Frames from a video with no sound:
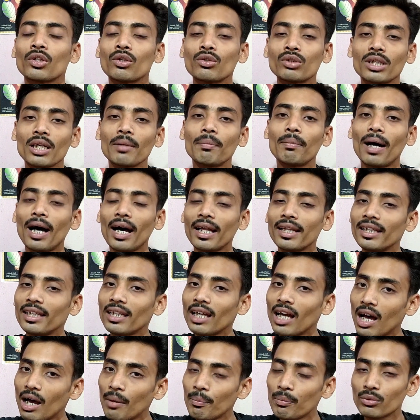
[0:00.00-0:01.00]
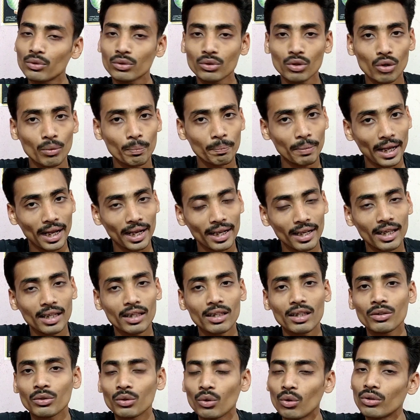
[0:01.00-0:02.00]
तो उसके बाद ही आप उसको
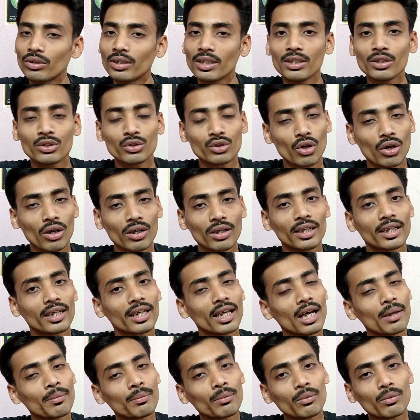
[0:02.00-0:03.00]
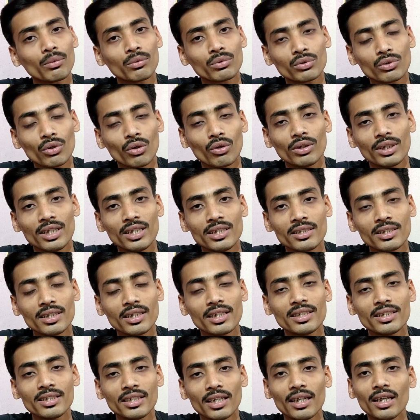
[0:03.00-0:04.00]
पहले दो तीन स्टॉक लेके आप उसको लिस्ट
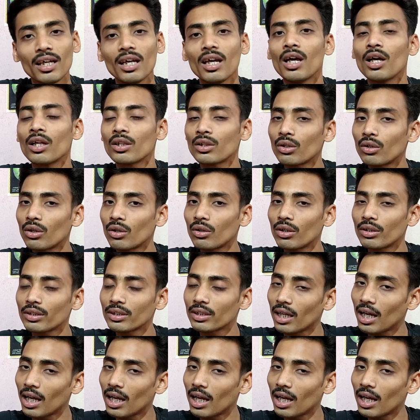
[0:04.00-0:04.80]
कीजिए तो